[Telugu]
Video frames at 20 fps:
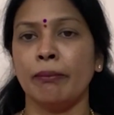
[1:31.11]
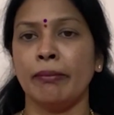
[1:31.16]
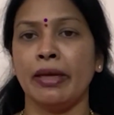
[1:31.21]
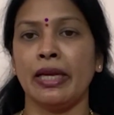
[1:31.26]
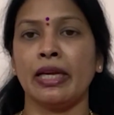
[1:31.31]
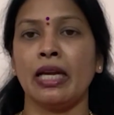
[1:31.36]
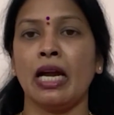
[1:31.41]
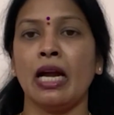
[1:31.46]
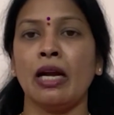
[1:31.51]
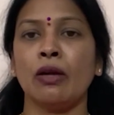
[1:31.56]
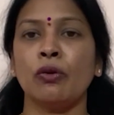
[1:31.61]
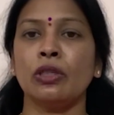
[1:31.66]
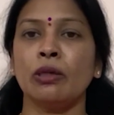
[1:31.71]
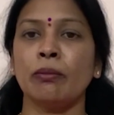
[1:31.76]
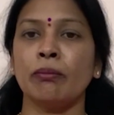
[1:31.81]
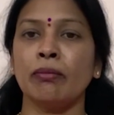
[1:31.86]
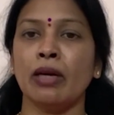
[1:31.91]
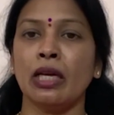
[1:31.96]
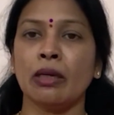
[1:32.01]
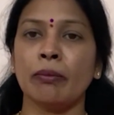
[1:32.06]
మెగా
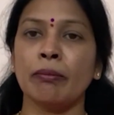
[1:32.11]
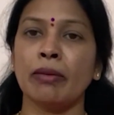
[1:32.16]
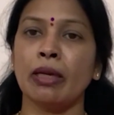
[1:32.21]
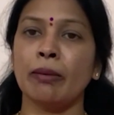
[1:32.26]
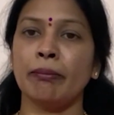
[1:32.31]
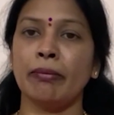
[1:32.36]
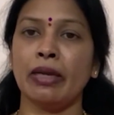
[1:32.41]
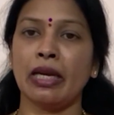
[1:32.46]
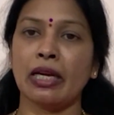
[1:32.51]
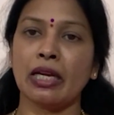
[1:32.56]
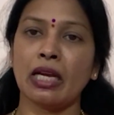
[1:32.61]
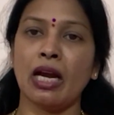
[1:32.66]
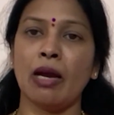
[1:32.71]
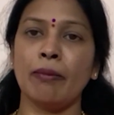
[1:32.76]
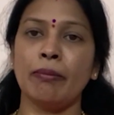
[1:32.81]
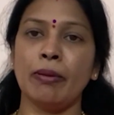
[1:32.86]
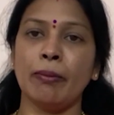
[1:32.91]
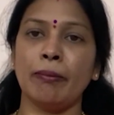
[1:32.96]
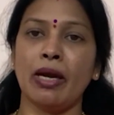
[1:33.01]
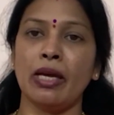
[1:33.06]
కుటుంబానికి మేము మెగా
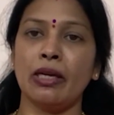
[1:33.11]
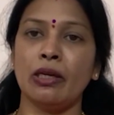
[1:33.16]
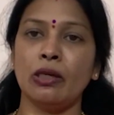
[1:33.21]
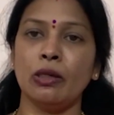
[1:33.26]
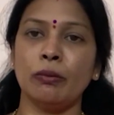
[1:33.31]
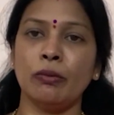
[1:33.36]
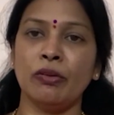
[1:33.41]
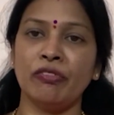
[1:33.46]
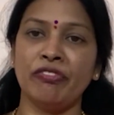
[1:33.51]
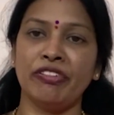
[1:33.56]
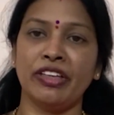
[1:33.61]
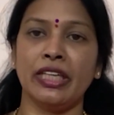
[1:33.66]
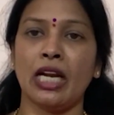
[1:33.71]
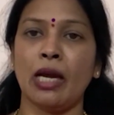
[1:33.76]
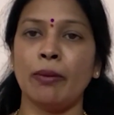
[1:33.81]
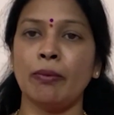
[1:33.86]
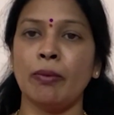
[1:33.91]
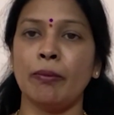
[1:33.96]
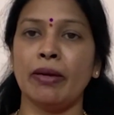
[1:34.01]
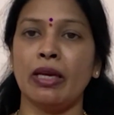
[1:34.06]
అభిమానులము
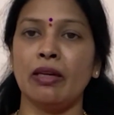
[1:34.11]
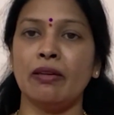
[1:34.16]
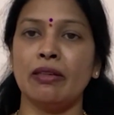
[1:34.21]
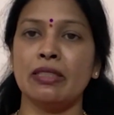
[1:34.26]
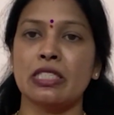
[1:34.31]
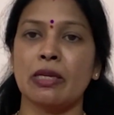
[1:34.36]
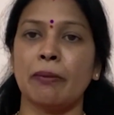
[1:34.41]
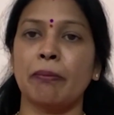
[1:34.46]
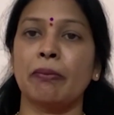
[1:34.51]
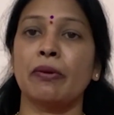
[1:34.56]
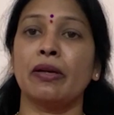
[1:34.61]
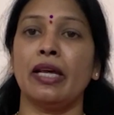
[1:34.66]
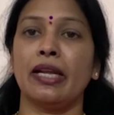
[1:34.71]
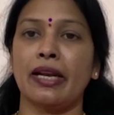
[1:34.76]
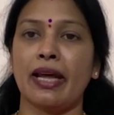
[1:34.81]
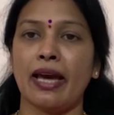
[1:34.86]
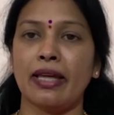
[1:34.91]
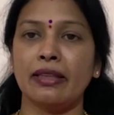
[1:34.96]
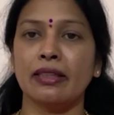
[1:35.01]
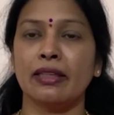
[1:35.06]
వీరాభిమానులు అని చెప్పుకునే
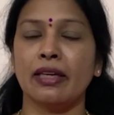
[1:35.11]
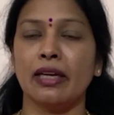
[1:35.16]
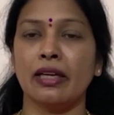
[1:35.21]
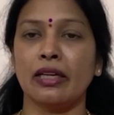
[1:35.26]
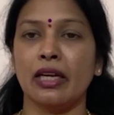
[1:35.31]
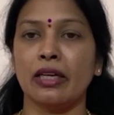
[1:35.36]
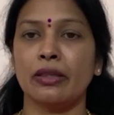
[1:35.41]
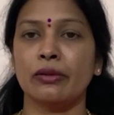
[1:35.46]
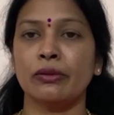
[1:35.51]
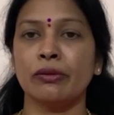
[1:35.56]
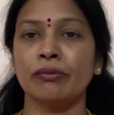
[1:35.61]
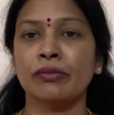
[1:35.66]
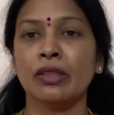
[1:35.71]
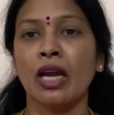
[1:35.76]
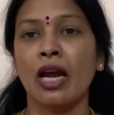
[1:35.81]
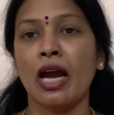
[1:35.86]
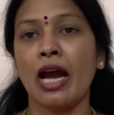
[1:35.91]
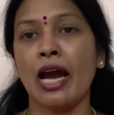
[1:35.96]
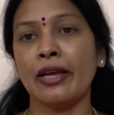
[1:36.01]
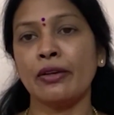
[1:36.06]
రాధిక గారు
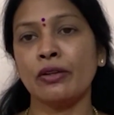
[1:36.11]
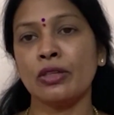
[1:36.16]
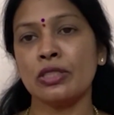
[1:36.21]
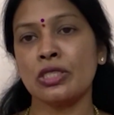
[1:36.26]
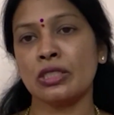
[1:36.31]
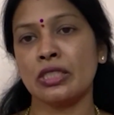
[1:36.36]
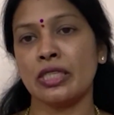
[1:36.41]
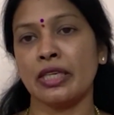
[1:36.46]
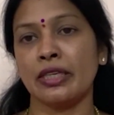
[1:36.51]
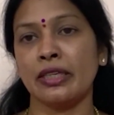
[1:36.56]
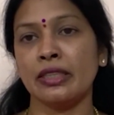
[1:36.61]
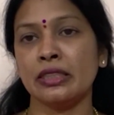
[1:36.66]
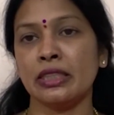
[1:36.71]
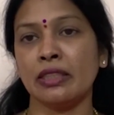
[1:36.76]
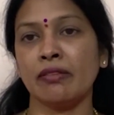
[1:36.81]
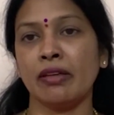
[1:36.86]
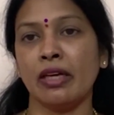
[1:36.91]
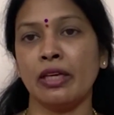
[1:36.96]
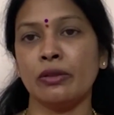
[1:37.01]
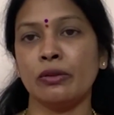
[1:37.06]
ఆ రోజు
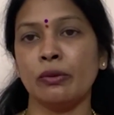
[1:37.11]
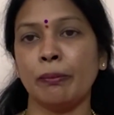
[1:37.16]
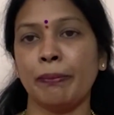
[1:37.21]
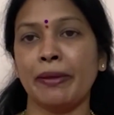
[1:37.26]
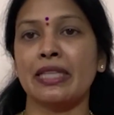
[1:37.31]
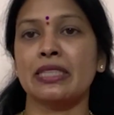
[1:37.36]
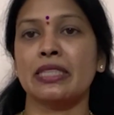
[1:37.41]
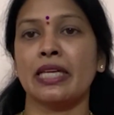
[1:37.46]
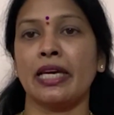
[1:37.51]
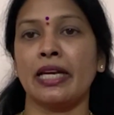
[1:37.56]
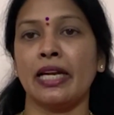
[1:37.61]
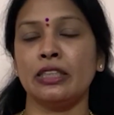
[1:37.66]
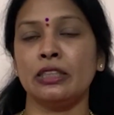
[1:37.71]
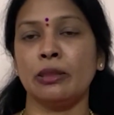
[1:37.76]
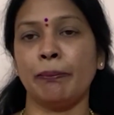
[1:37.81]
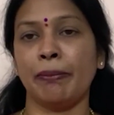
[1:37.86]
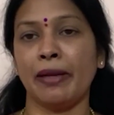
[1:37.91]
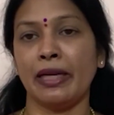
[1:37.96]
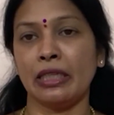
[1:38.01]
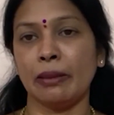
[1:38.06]
చిరంజీవి గారు
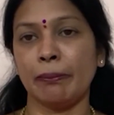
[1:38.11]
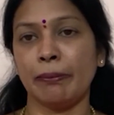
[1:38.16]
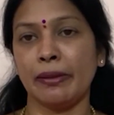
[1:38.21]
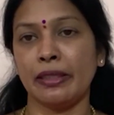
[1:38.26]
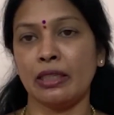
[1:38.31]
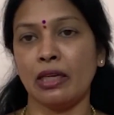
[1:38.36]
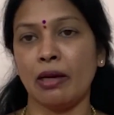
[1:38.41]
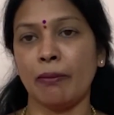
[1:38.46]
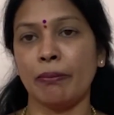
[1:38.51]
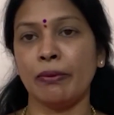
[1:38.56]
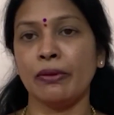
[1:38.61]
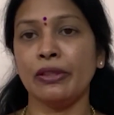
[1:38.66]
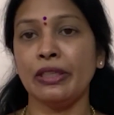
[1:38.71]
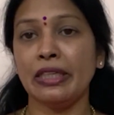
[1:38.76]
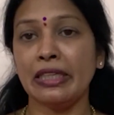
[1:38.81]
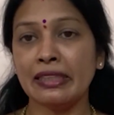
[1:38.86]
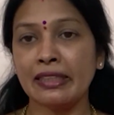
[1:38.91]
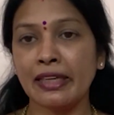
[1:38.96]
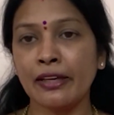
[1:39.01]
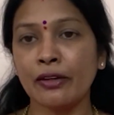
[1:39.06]
ప్రజారాజ్యం పార్టీ పెట్టినప్పుడు
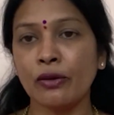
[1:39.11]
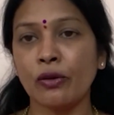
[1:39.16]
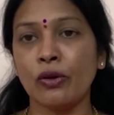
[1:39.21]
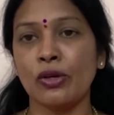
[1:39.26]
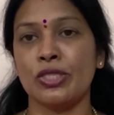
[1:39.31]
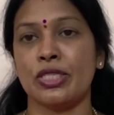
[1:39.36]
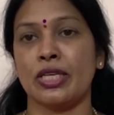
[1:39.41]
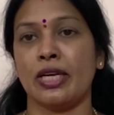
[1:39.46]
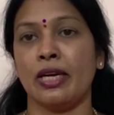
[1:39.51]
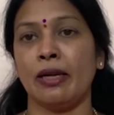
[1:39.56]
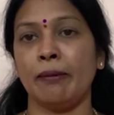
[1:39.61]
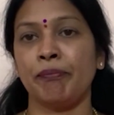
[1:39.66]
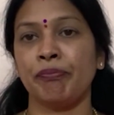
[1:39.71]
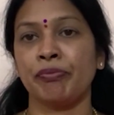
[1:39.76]
ఇదే రోజు